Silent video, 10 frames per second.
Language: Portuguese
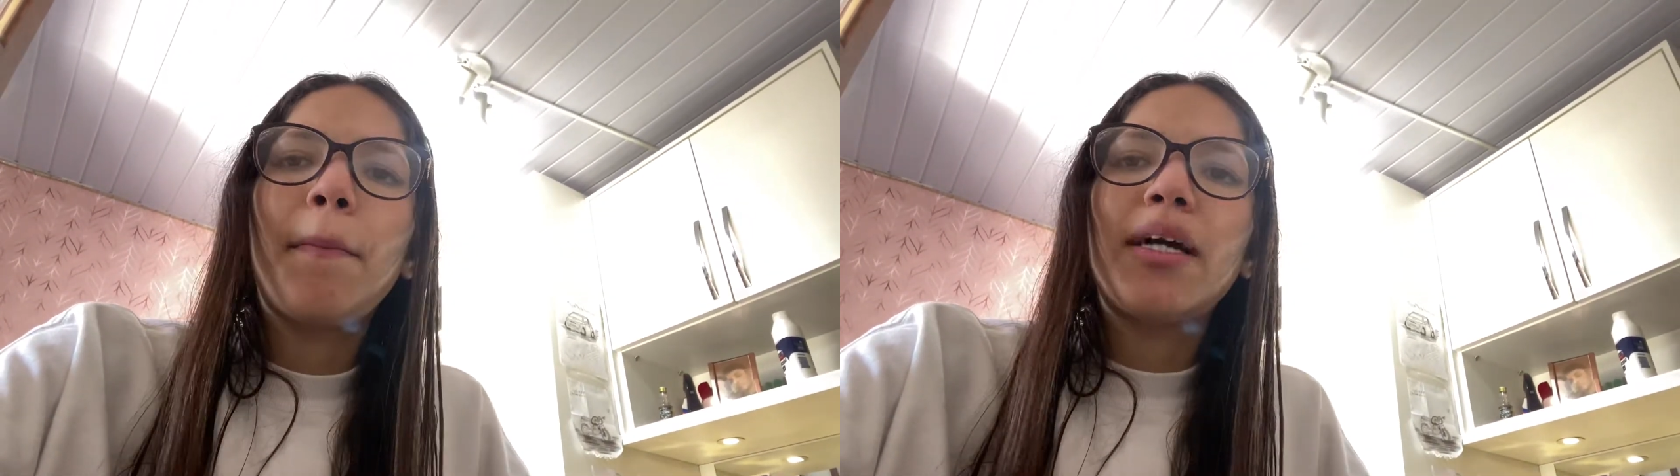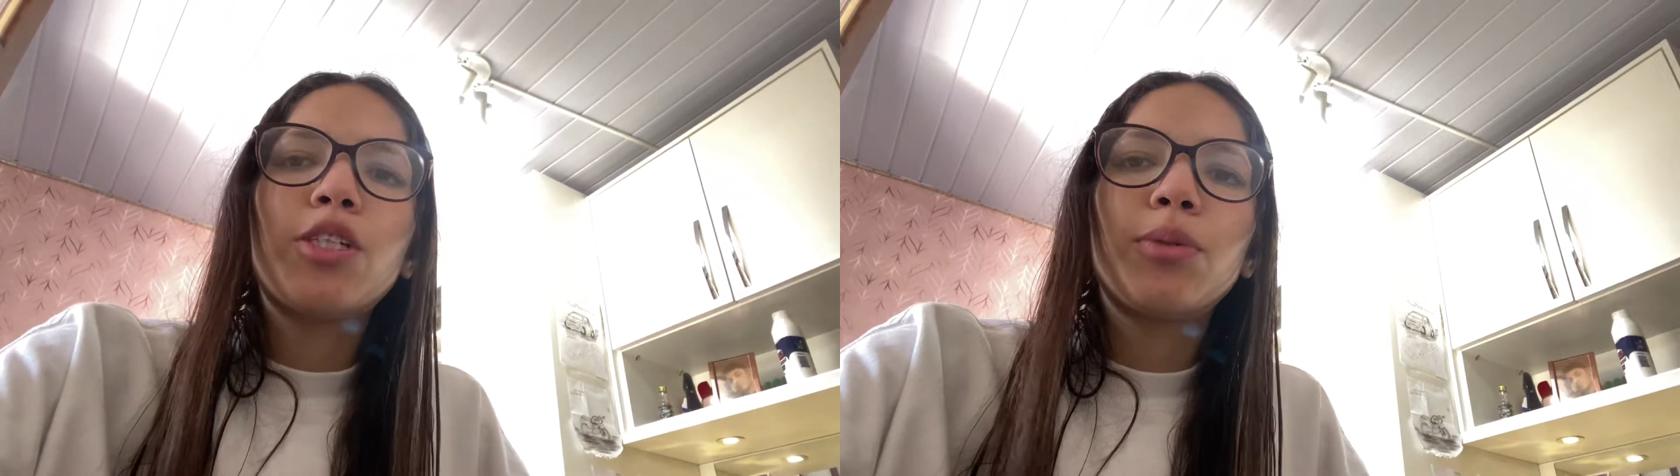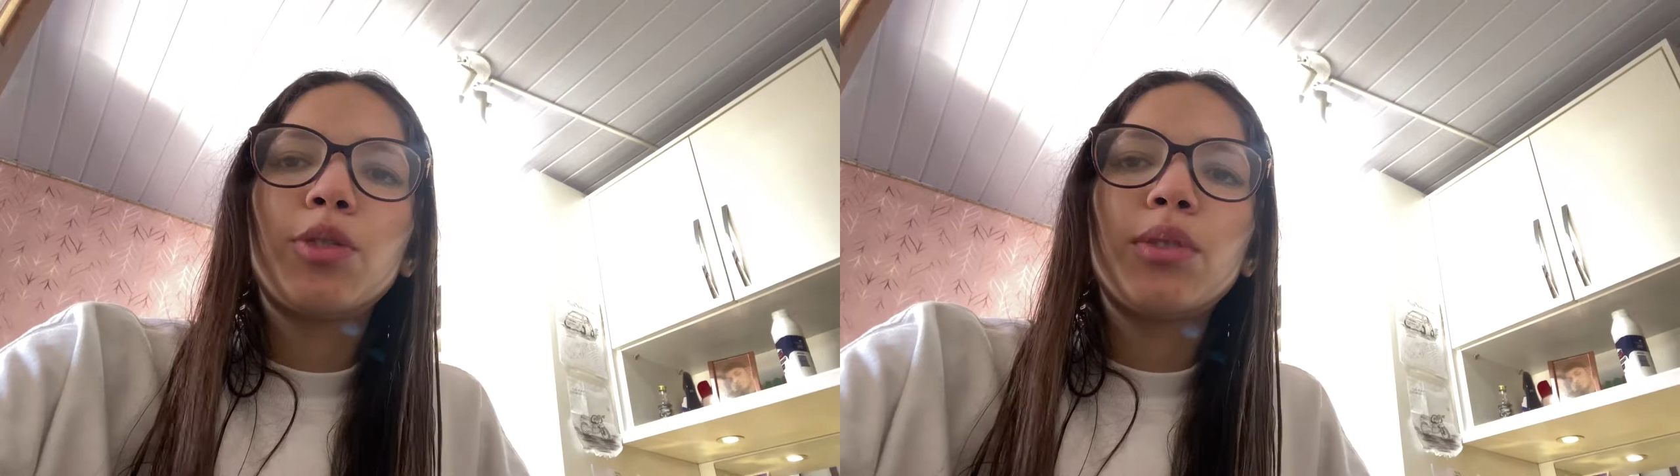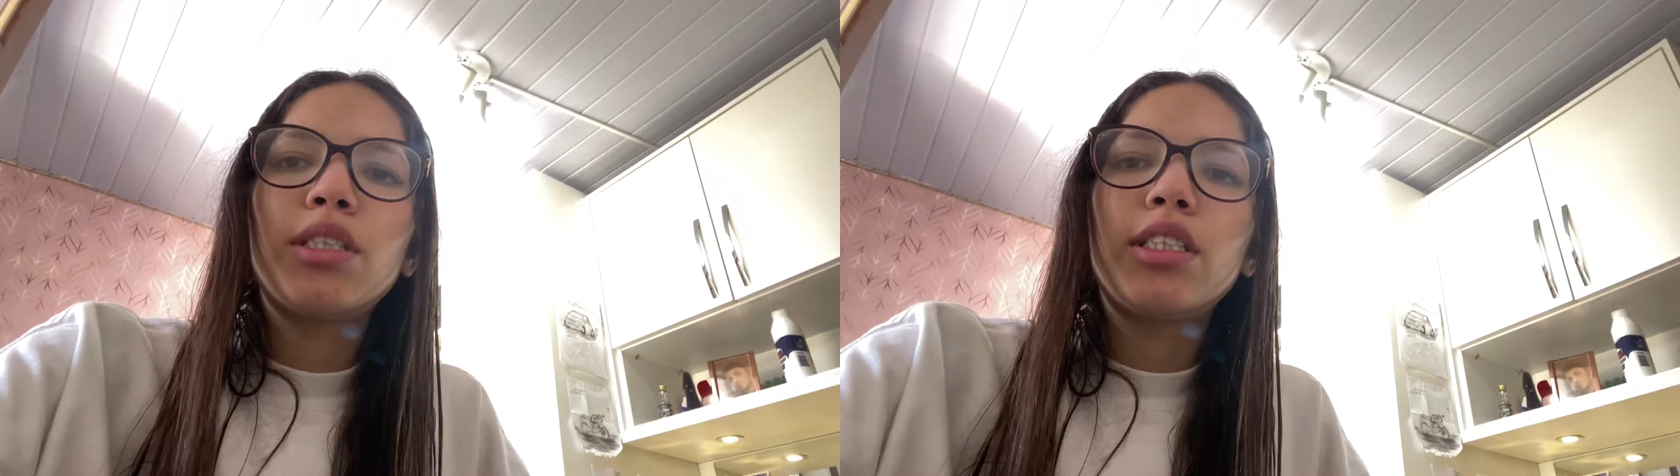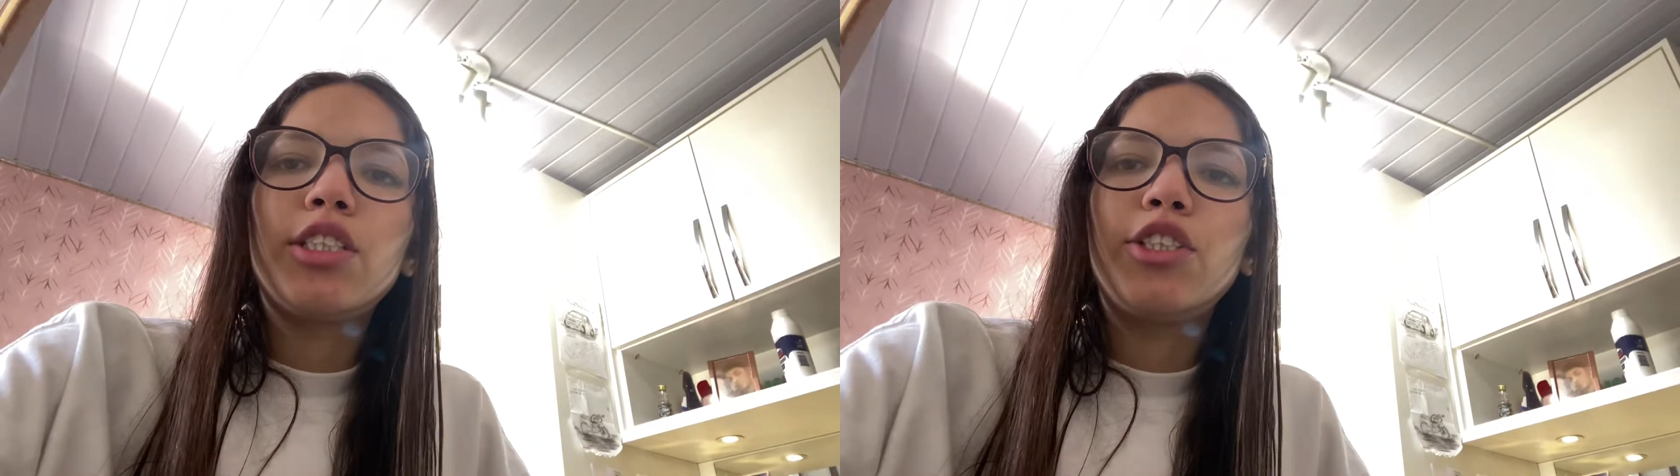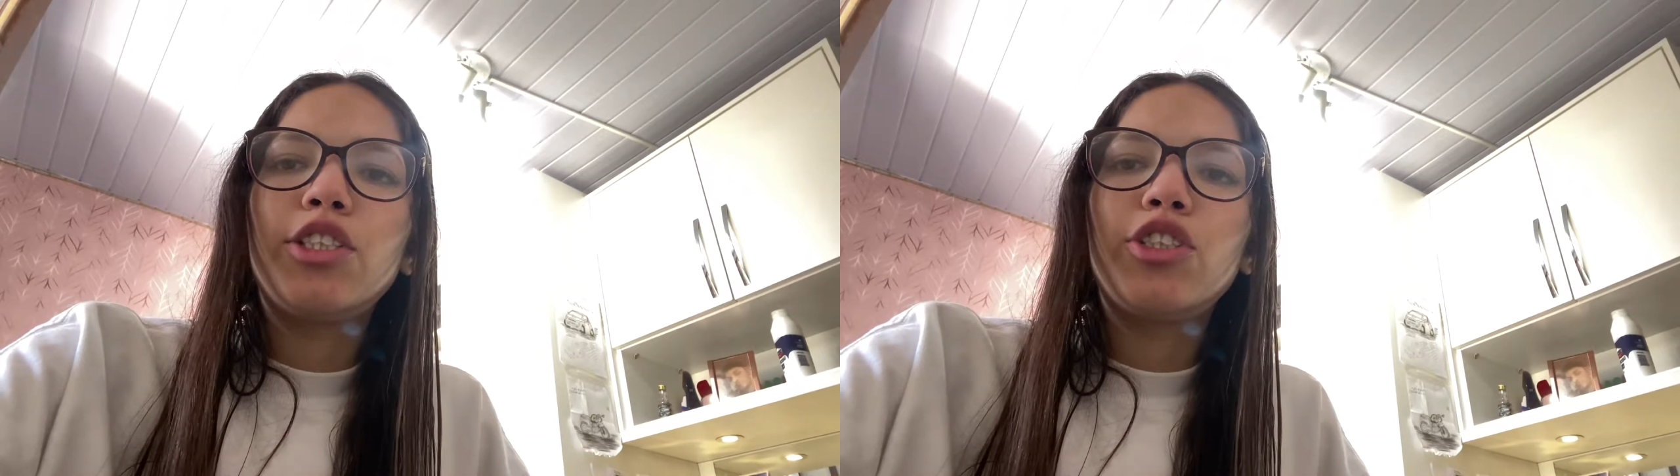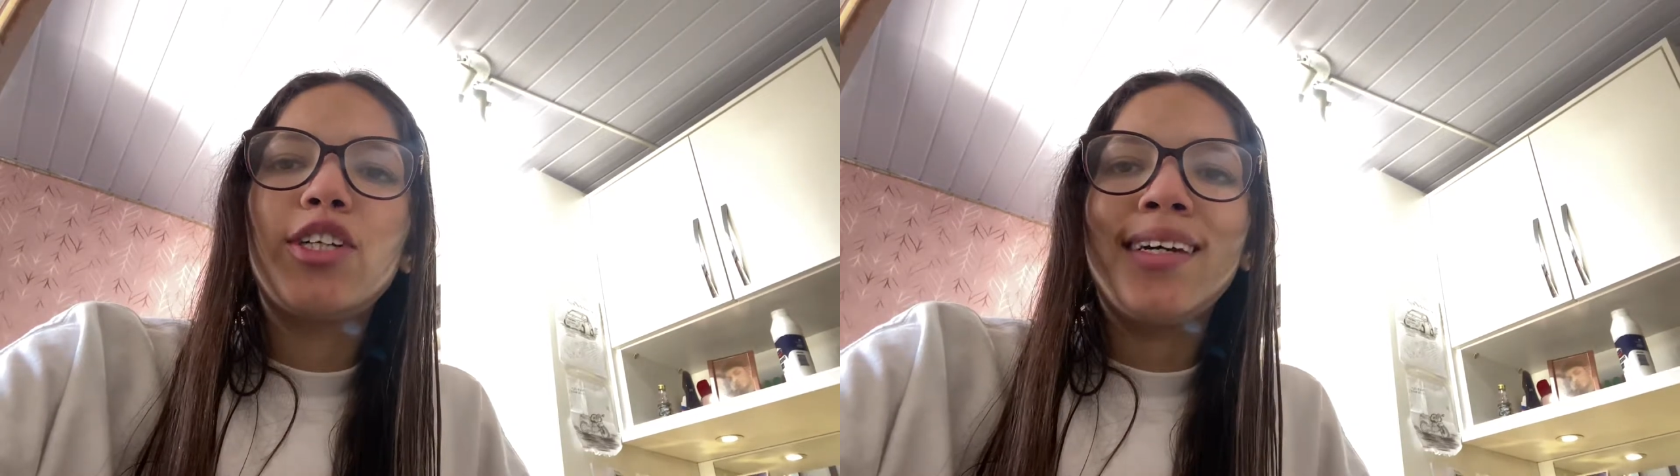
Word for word: Mas mesmo assim, gente,